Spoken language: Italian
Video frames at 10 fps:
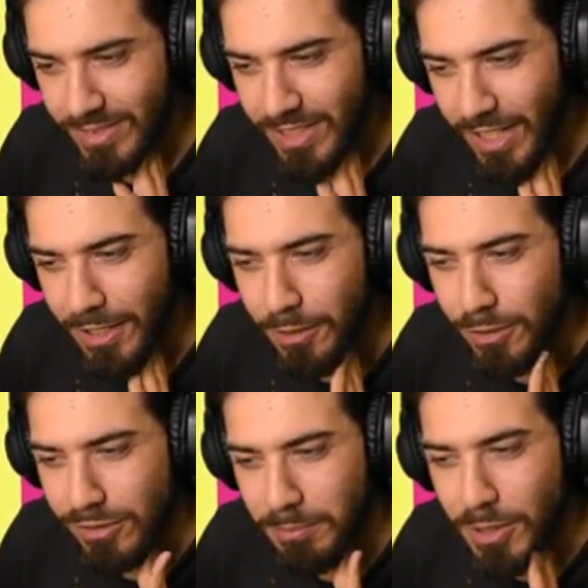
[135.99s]
È
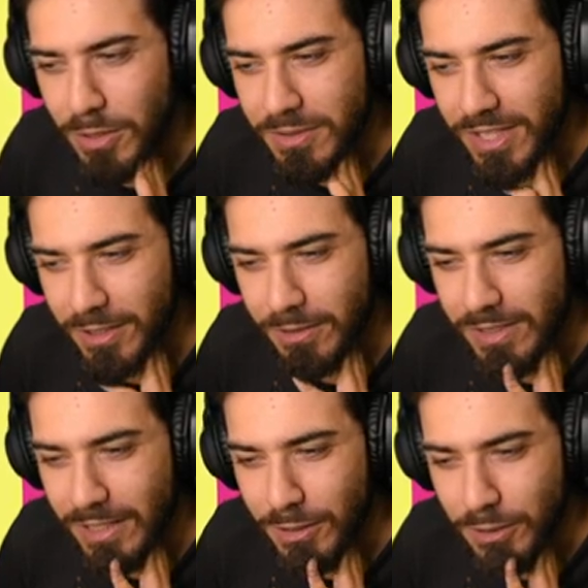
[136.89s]
rosa bionda con
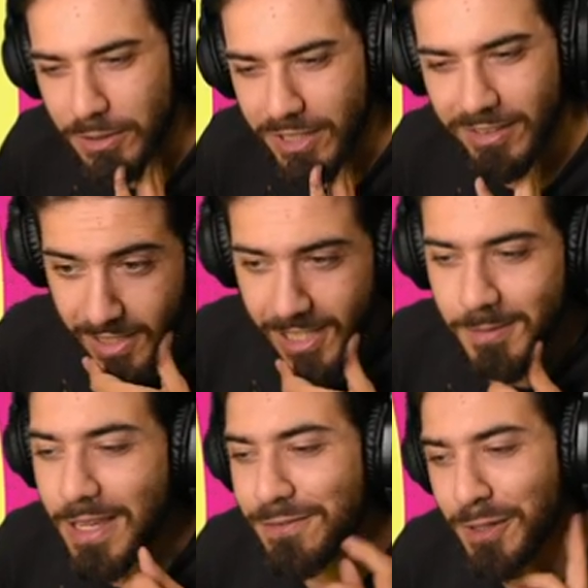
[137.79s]
una corona. I
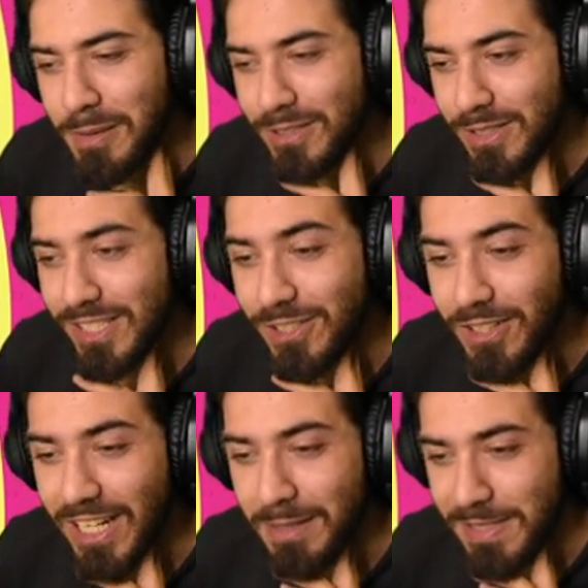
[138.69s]
miei informatori dicono
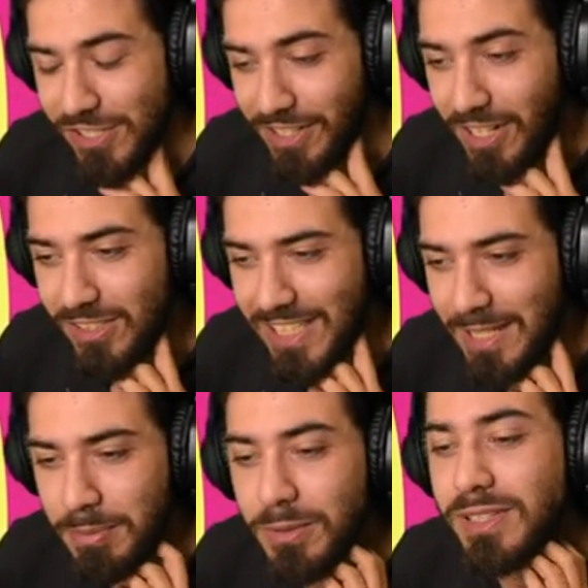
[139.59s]
che le piace il rosa e che
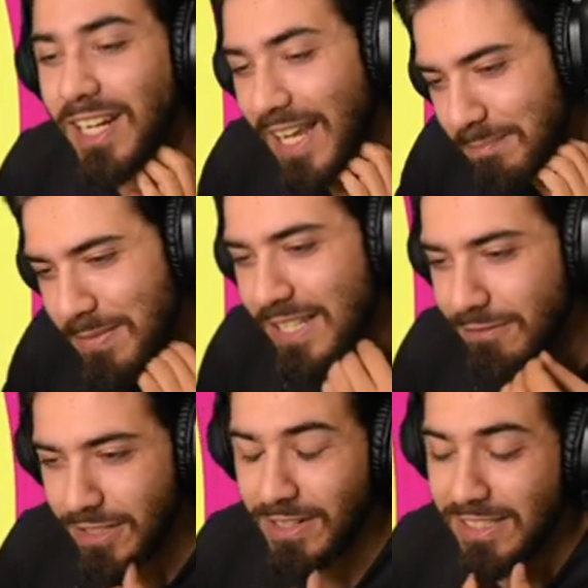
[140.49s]
potrebbe
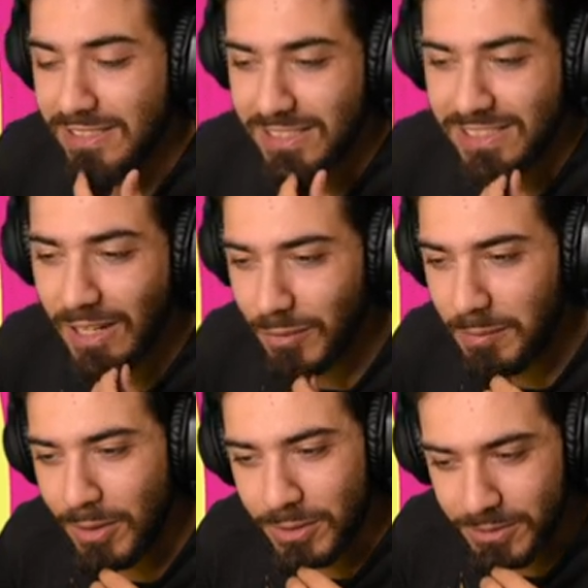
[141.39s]
davvero essere di sangue
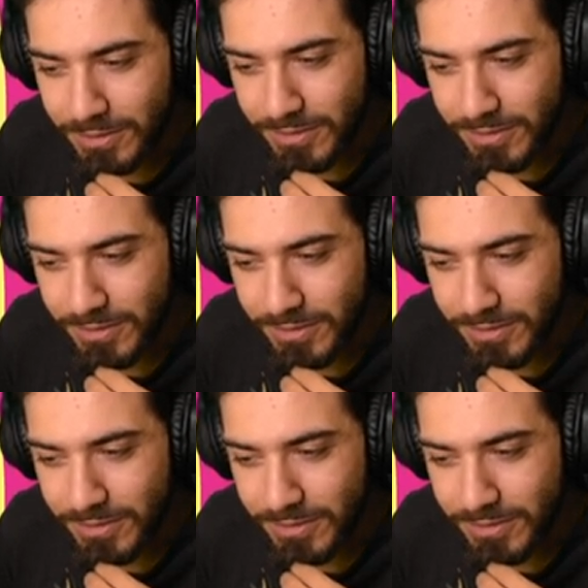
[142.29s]
blu.